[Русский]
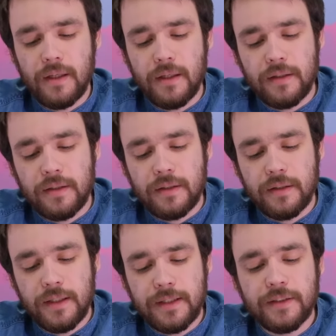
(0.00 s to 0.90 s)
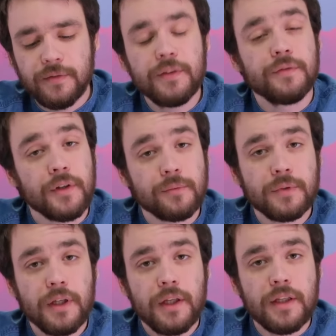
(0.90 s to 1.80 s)
Э, этот вид фирм
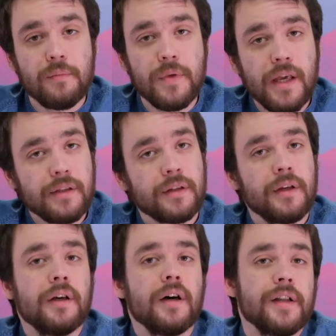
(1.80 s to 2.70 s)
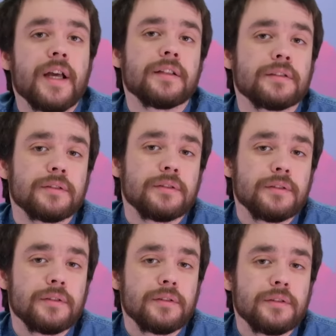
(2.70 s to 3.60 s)
имеет ряд
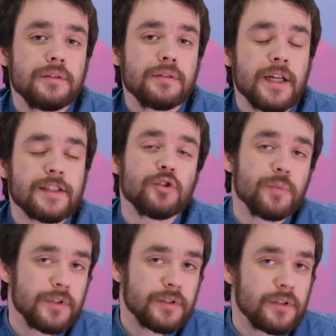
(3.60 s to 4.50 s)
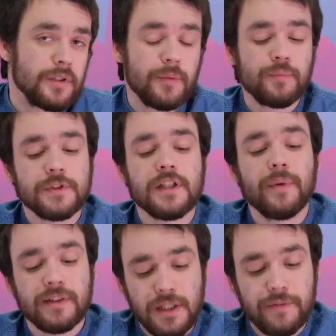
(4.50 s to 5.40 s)
особенностей. Да?
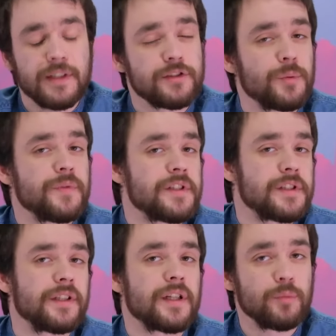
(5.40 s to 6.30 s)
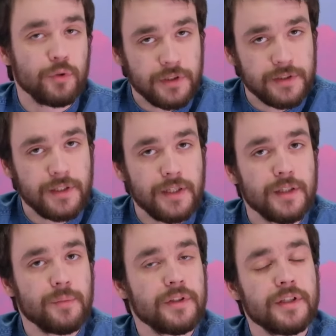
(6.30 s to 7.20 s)
Самая главная особенность – это работа с
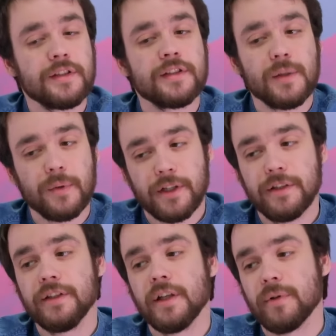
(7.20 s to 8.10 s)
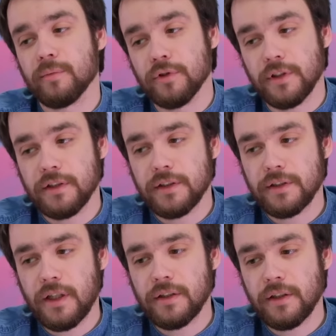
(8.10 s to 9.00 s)
данными, да, система хранения и обработки этих
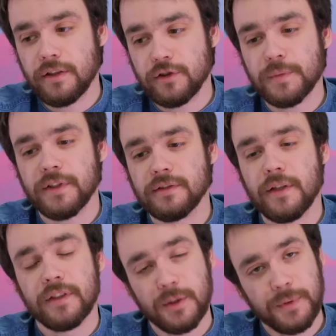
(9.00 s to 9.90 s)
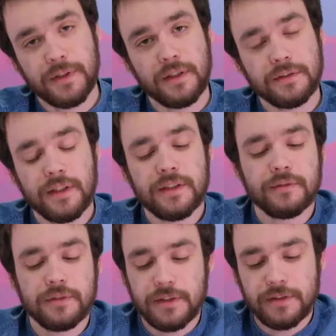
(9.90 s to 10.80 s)
данных и, собственно, главный капитал да, – это
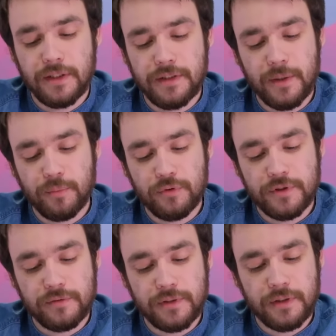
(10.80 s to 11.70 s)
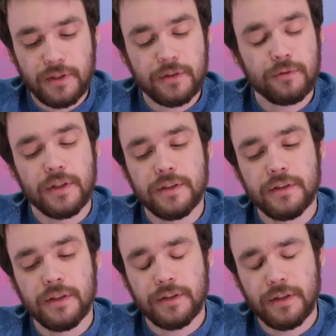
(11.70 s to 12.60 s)
вот эти данные о пользователях, которые они
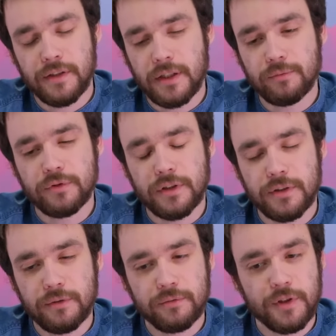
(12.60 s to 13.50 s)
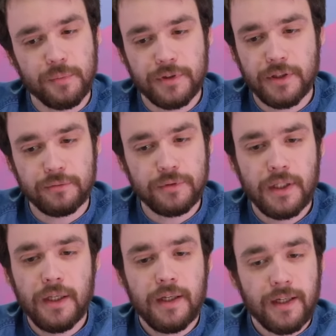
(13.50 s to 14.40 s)
никогда никому не отдадут и не продадут,
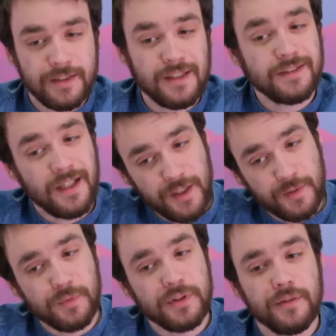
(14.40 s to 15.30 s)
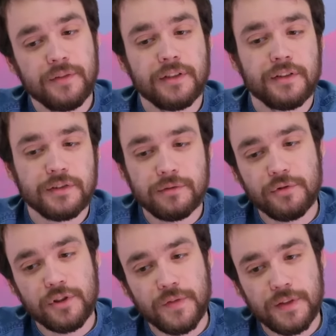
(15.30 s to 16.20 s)
хотя алгоритмы да, в некоторых
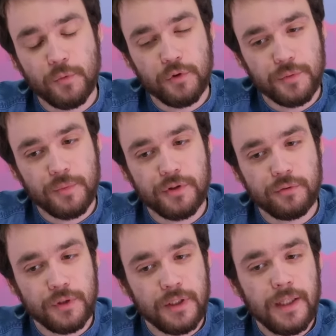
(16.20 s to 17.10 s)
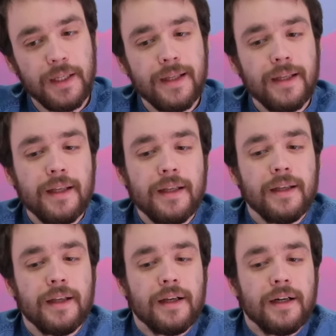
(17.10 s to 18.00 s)
случаях возможны переходы.
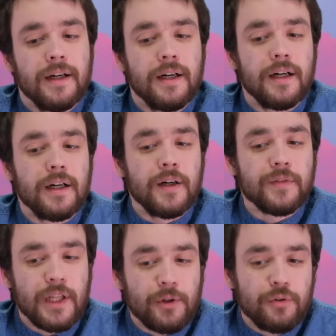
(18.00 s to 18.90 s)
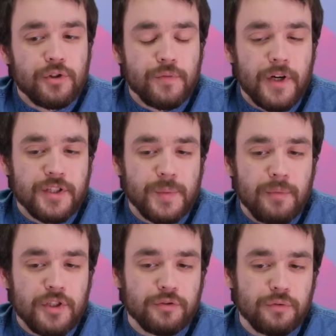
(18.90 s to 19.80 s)
Э, второй очень важный
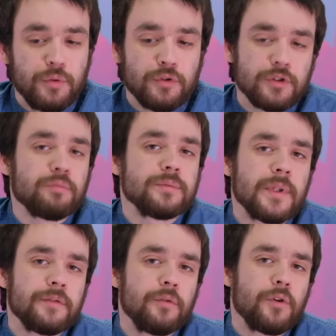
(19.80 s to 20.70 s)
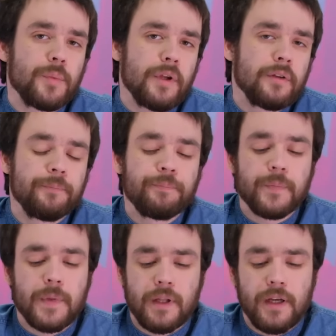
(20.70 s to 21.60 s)
момент, что доступ к платформе
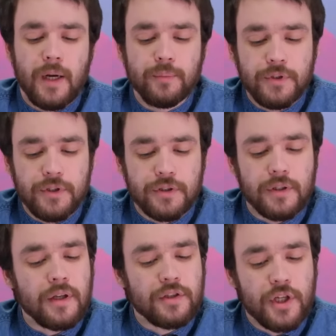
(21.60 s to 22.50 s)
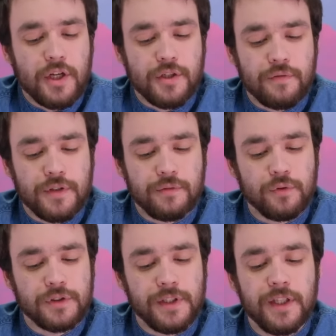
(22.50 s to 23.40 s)
обычно, чаще
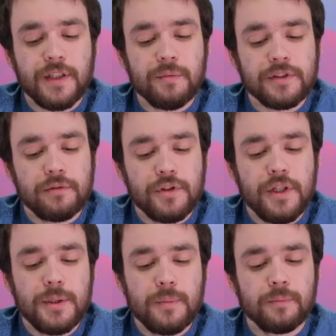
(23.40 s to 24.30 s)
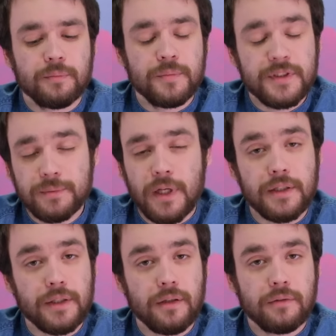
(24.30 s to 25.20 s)
всего, за редким исключением,
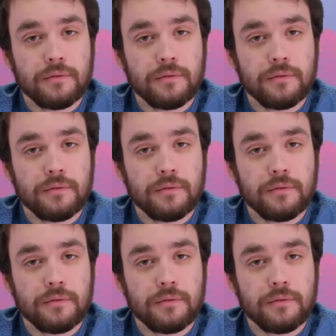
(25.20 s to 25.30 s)
бесплатный.